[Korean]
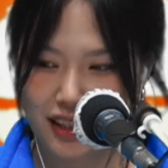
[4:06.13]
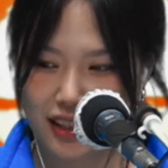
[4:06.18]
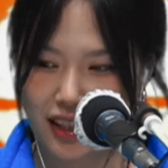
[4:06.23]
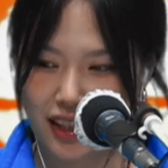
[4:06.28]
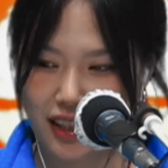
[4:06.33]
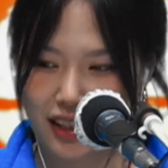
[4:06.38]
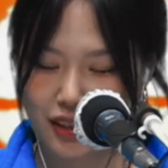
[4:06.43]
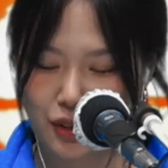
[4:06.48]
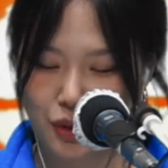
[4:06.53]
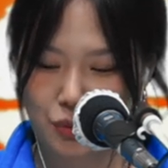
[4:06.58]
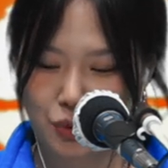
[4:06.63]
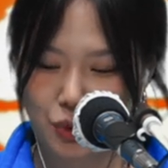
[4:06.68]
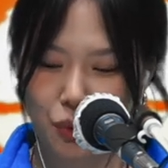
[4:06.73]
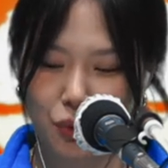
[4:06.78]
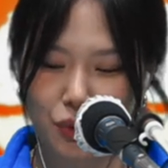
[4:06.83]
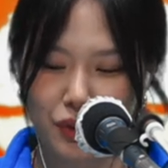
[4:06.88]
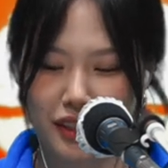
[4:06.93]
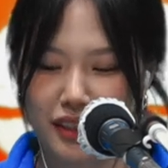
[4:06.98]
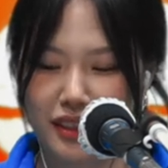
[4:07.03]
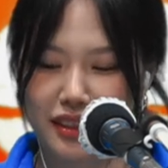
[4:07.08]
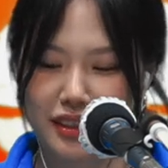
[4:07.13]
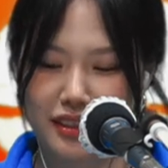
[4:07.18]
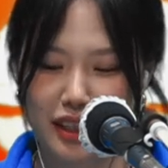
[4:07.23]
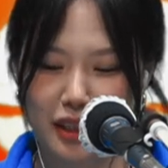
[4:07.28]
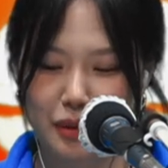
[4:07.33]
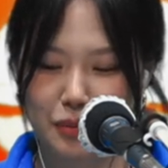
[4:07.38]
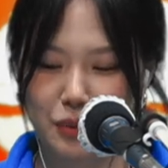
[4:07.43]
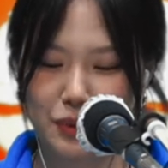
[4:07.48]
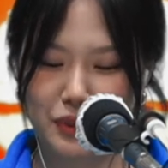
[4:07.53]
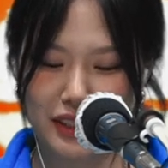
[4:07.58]
아 그럼 통일을
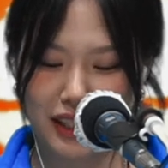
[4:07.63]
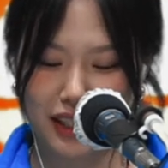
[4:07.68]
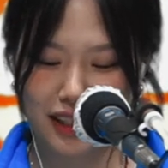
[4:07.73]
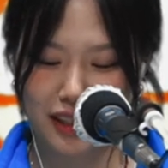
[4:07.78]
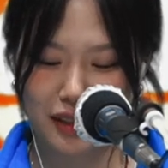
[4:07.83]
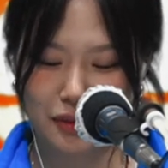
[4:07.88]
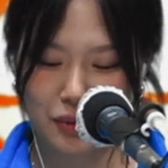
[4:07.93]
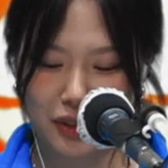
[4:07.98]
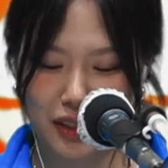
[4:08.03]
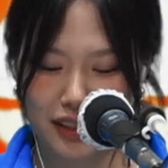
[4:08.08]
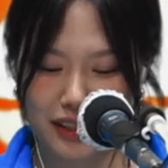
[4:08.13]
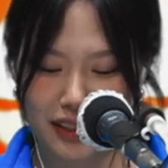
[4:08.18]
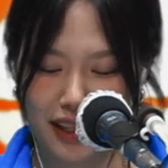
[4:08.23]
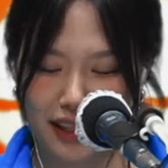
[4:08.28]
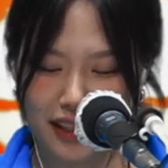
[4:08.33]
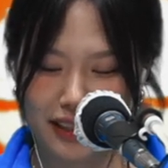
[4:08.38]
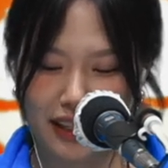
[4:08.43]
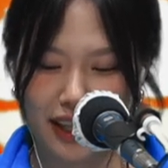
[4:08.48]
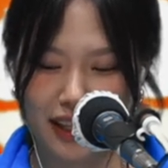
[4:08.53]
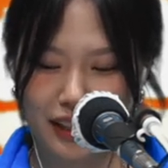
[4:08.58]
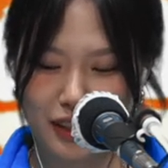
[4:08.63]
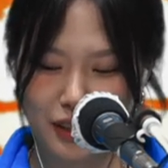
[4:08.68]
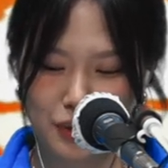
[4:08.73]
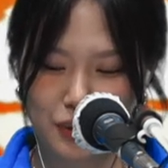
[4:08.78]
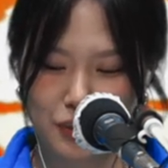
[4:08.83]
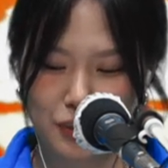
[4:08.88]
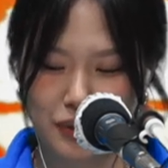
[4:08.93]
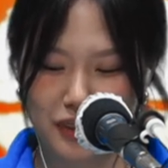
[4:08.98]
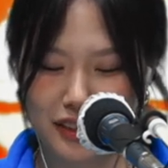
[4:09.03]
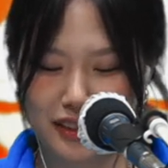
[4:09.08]
해보자 뭔가 내가 나의
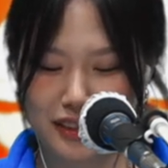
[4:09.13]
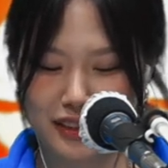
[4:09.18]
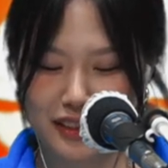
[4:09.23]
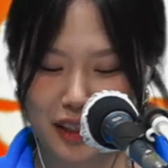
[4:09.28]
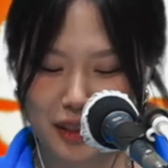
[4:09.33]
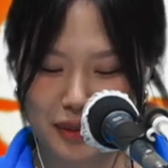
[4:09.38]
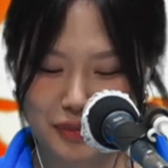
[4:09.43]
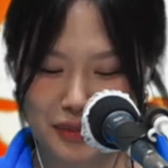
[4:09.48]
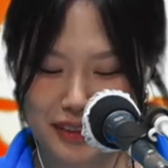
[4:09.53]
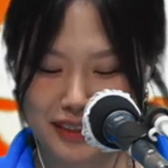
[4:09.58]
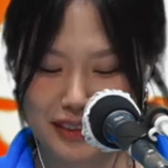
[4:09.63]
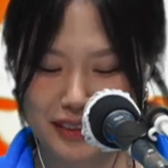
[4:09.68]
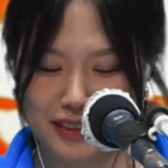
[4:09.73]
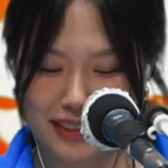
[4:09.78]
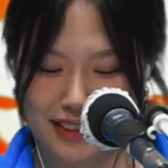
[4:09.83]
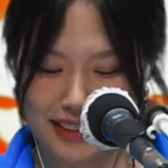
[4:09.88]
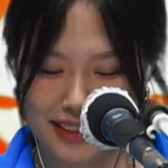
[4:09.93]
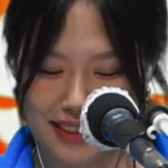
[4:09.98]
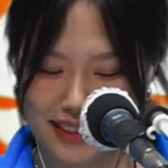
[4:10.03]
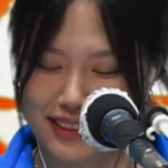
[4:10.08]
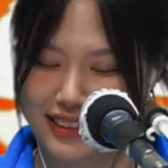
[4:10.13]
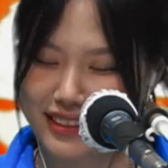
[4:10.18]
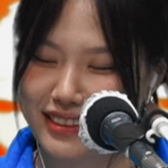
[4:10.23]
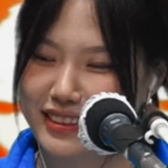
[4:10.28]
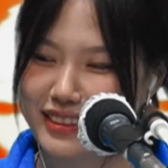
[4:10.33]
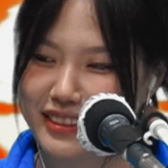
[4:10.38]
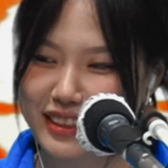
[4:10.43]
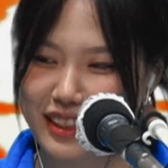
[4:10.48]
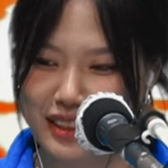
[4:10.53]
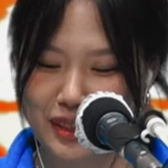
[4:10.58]
스토리를 담은
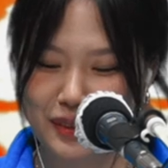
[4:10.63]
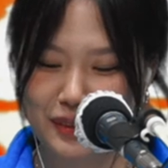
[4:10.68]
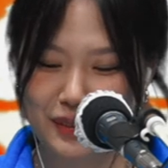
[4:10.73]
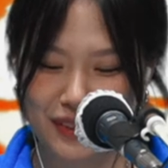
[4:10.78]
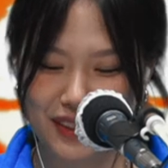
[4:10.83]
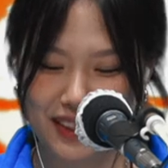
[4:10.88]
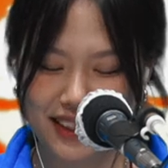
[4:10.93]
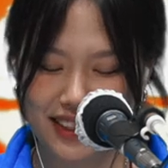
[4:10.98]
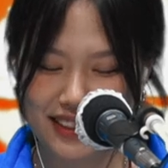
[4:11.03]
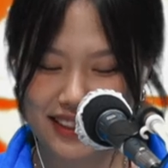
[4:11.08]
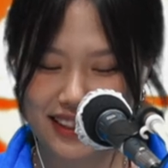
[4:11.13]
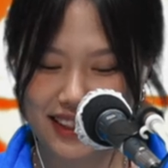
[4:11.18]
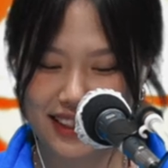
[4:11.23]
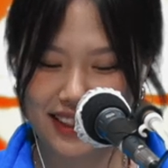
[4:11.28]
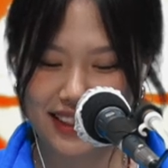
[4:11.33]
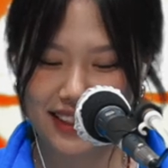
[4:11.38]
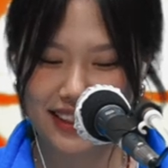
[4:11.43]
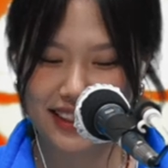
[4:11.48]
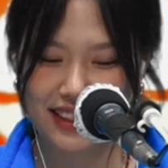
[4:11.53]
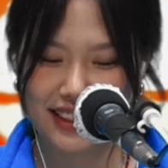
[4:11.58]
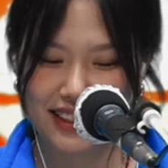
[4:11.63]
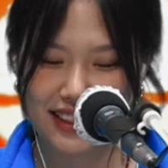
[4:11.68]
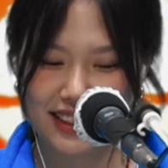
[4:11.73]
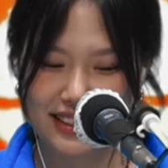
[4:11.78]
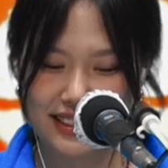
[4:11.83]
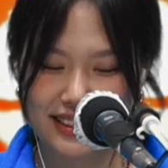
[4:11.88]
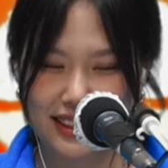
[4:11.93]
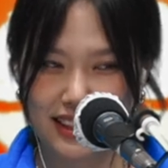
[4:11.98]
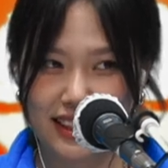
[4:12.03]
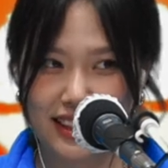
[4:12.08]
리스트를 찾아볼까 하다가
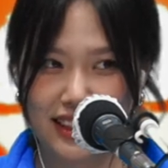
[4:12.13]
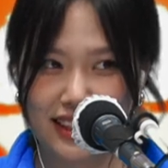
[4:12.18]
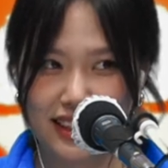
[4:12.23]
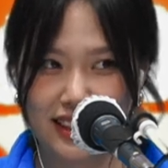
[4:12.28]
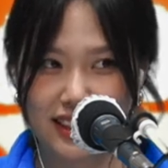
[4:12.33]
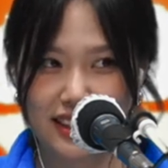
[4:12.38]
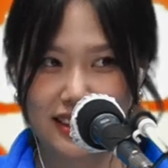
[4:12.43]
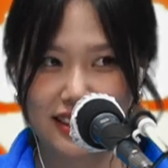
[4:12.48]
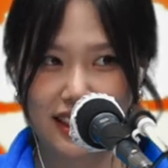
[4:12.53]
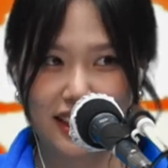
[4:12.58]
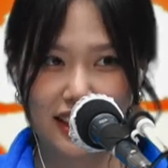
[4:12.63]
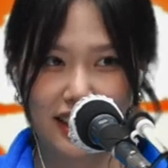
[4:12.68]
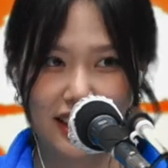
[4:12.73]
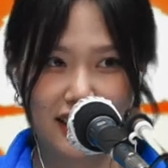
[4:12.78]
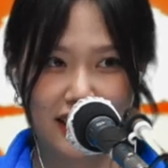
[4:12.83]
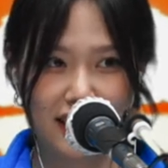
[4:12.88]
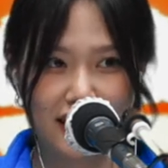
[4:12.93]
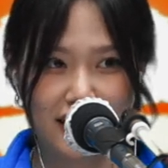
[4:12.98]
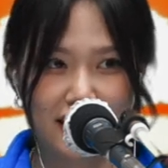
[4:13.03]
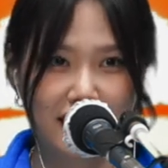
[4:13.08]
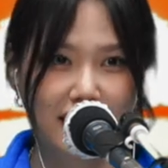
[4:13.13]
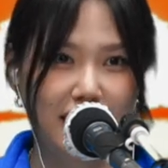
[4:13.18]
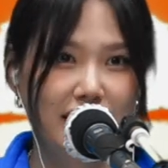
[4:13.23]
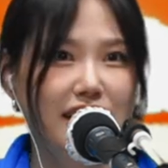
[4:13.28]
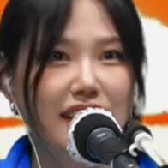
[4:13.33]
제가 사랑한